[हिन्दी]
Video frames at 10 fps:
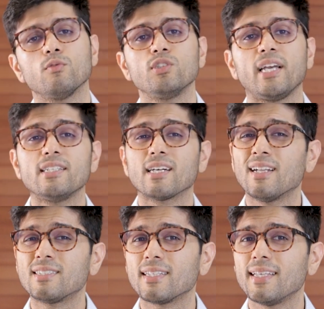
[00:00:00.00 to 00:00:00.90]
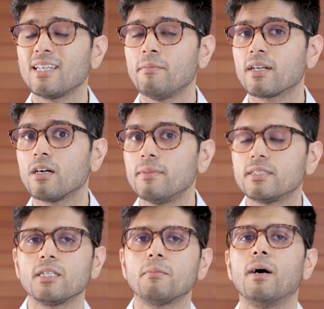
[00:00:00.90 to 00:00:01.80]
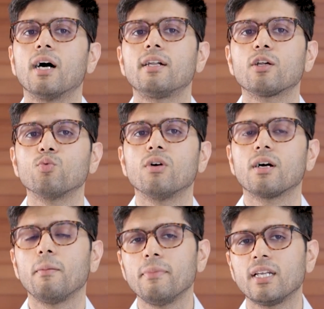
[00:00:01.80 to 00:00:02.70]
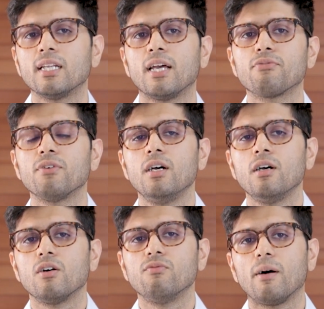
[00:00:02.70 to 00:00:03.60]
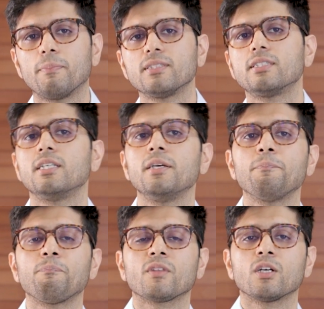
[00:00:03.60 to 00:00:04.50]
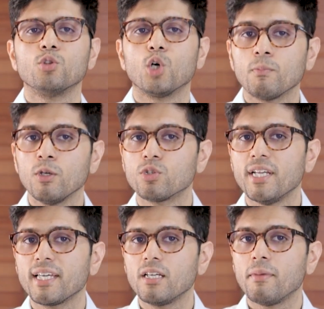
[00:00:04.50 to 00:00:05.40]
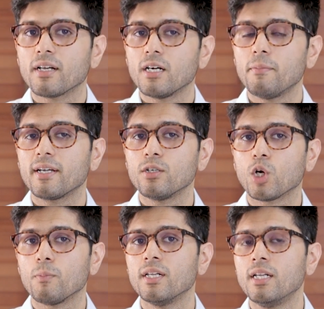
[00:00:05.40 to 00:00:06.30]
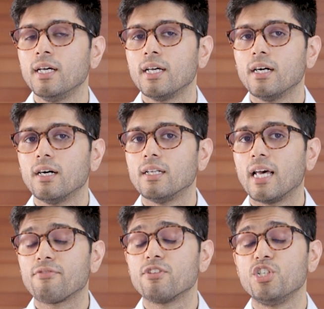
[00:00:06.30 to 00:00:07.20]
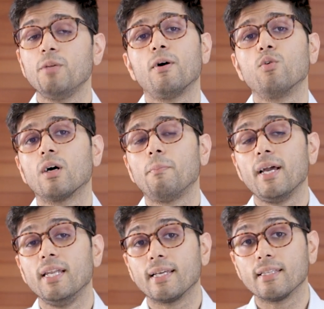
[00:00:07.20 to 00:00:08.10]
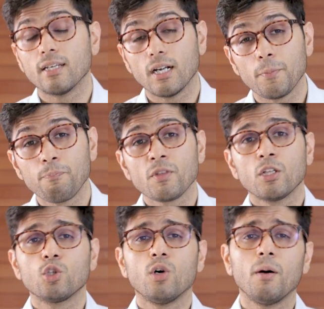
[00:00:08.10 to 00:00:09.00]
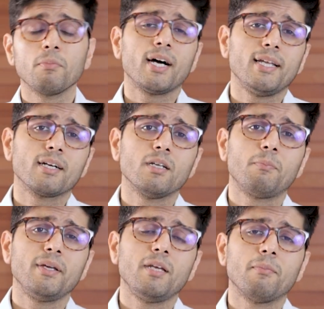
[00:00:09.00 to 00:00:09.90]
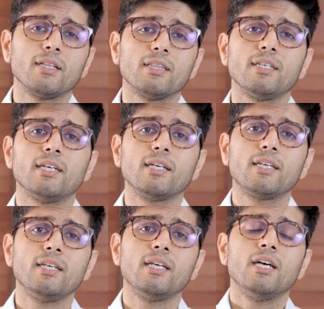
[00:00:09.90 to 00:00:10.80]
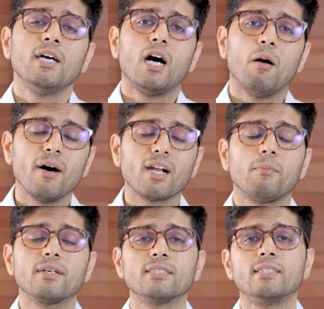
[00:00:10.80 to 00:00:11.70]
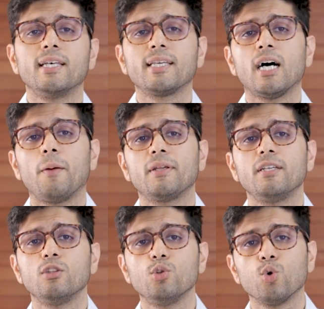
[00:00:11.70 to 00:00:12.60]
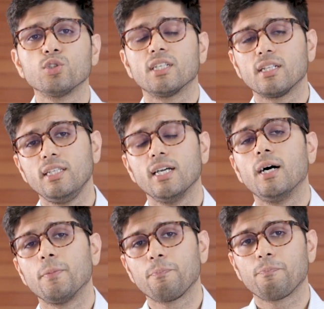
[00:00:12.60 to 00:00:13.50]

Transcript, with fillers: में तो वो यही जानना चाहता है कि मैं कब इससे बाहर निकलूँगा कब मेरी लाइफ वापस से नॉर्मल हो जाएगी मैं कब एक नॉर्मल लाइफ जी पाऊँगा पहले की तरह तो हम कायाकल्प पे ये मानते हैं कि हमारा मकसद है कि आपकी दो सर्दियाँ